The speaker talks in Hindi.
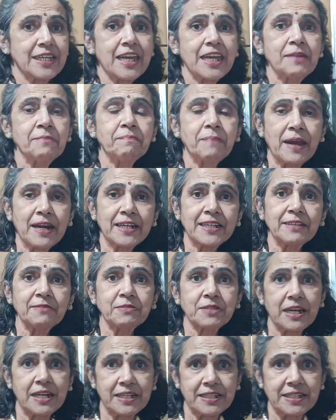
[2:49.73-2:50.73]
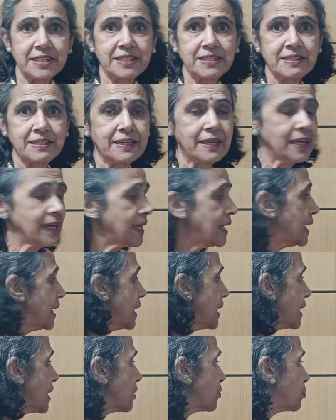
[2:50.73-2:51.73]
ये इम्पेरेटिव सेंटेंस है
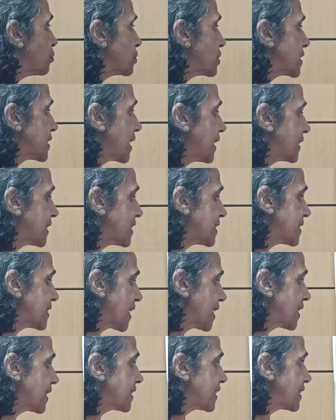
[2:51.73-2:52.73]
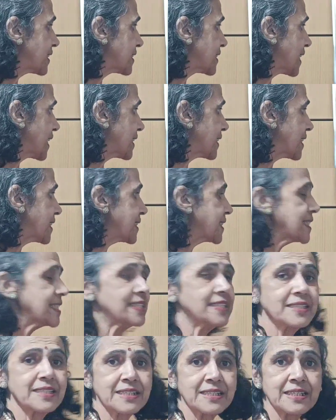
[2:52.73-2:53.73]
कुछ सेंटेंस ज़्यादातर
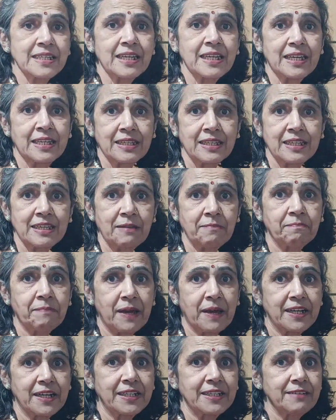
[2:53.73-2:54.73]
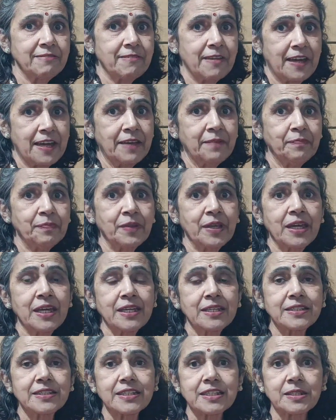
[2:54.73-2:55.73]
सेंटेंसेस इम्पेरेटिव हैं
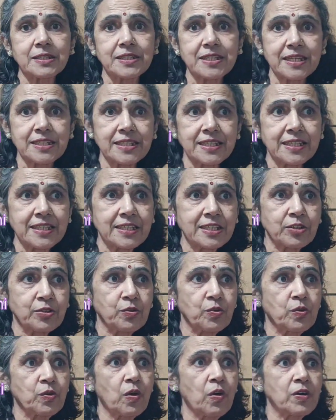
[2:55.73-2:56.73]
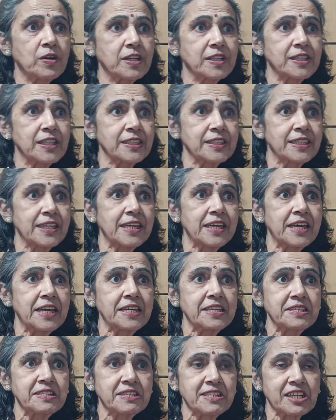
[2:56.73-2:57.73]
जिस जैसे किसी को ऑर्डर देते
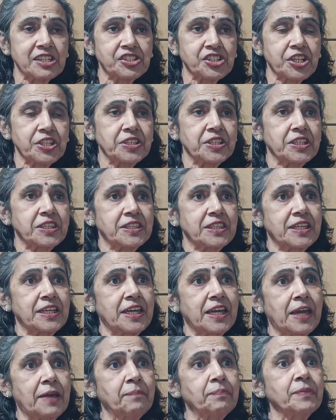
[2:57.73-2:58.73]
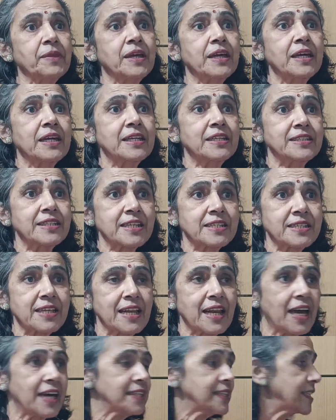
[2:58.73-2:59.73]
हैं इंस्ट्रक्शन देते हैं या
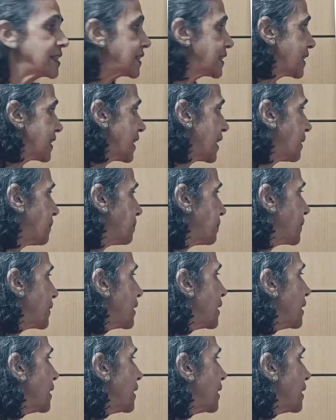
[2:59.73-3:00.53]
सलाह देते हैं